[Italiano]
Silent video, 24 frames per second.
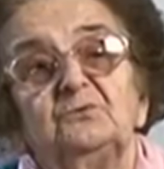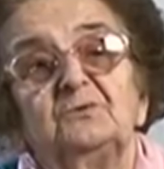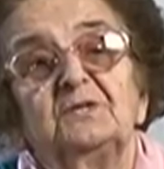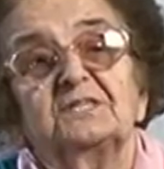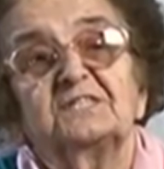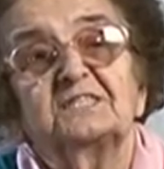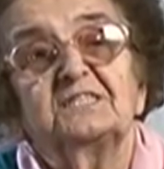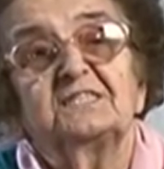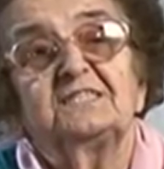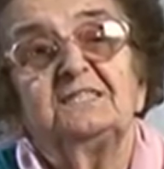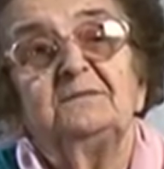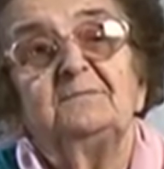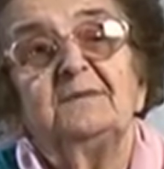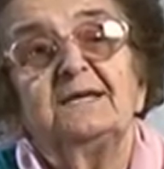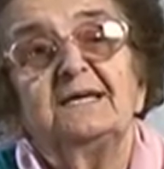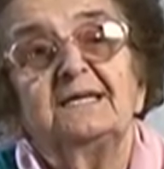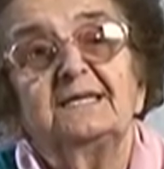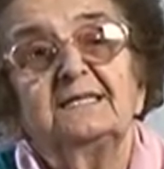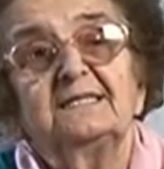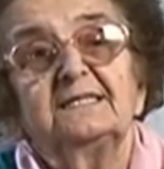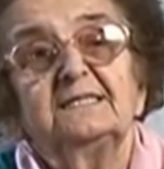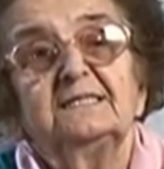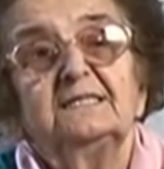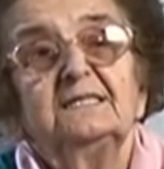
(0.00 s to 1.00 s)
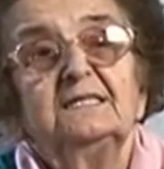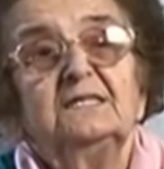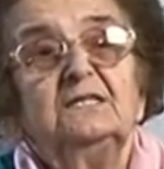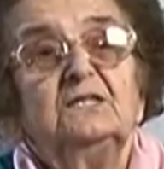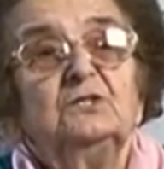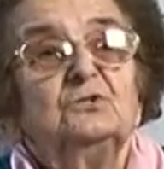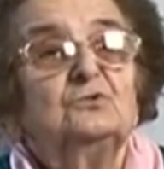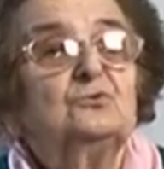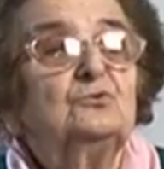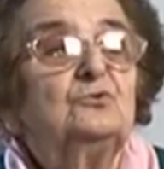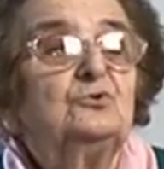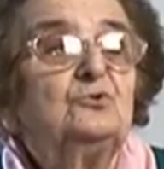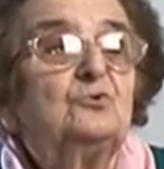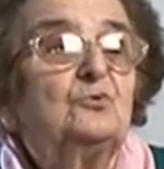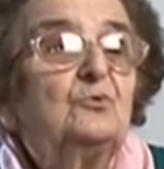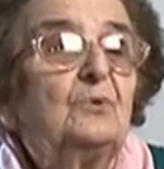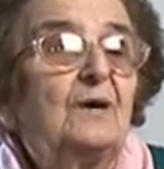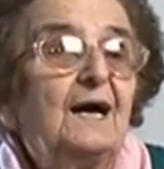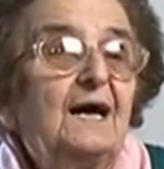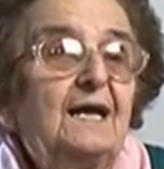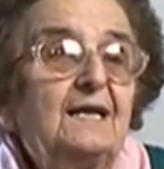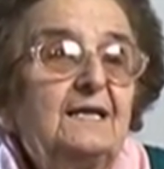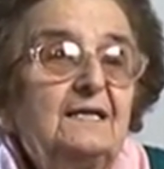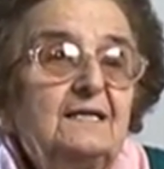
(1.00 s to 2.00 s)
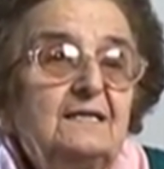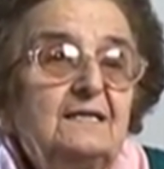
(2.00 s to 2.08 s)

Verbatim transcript: una settimana, tutti uguali,